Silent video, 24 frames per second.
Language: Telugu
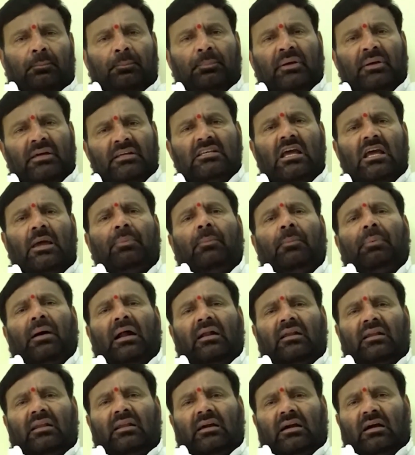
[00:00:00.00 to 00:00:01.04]
బీజేపీ
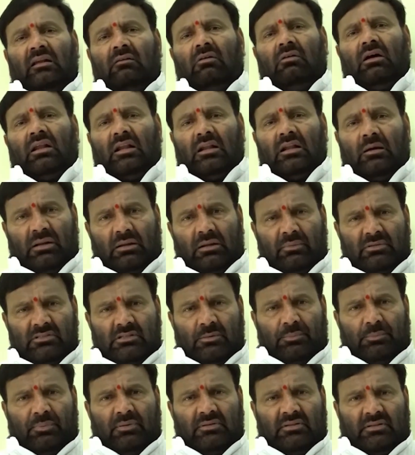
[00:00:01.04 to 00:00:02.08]
పార్టీలో కలవాలన్న
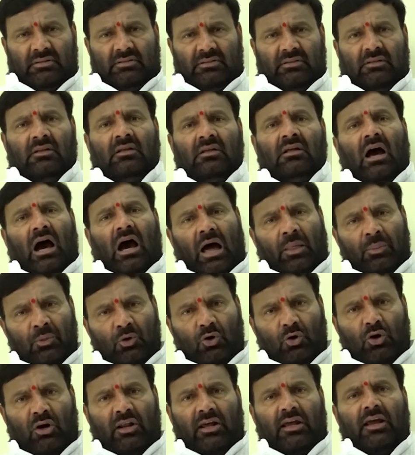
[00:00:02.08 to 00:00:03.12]
మనమని చెప్పడం జరిగింది
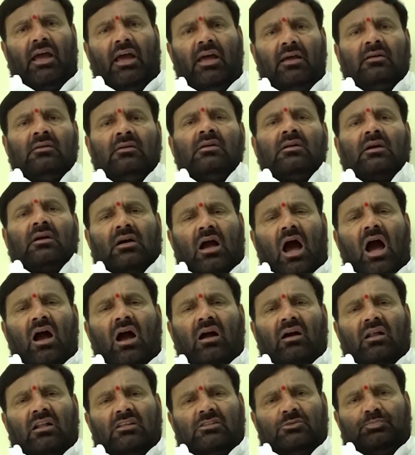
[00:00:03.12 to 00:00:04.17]
అందుకొరకే
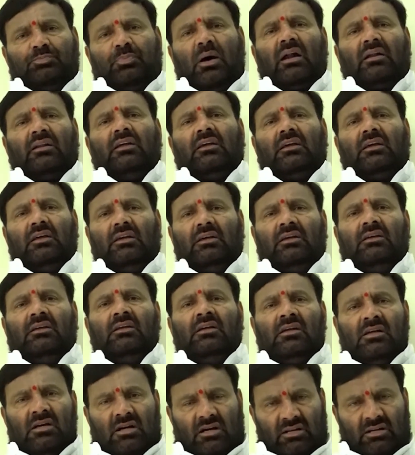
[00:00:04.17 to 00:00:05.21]
కాంగ్రెస్ పార్టీకి
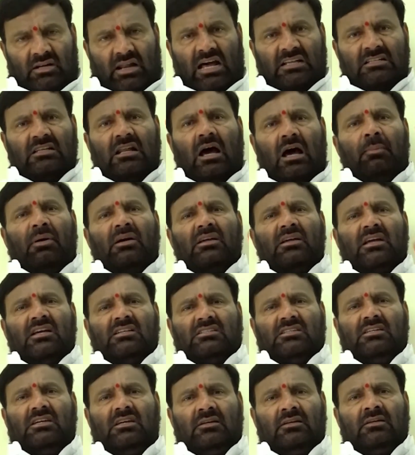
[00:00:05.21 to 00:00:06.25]
రాజీనామా
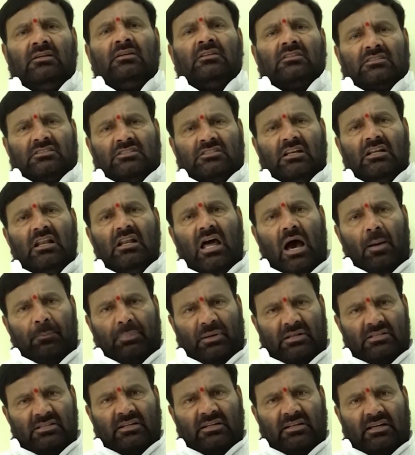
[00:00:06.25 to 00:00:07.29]
చేసి జిల్లా
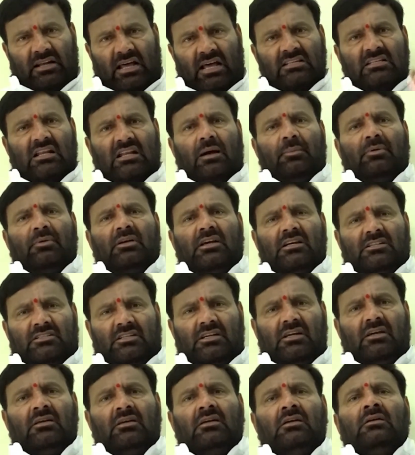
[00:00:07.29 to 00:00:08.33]
ప్రెసిడెంట్కి రాజీనామా
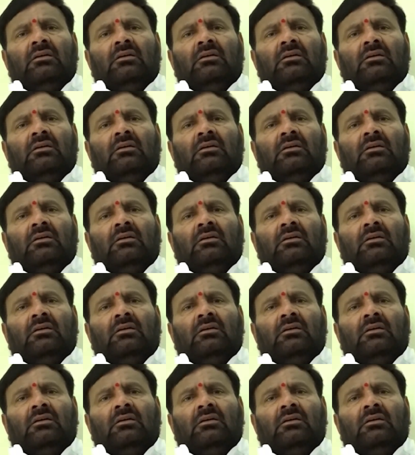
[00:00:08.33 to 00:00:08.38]
చేసి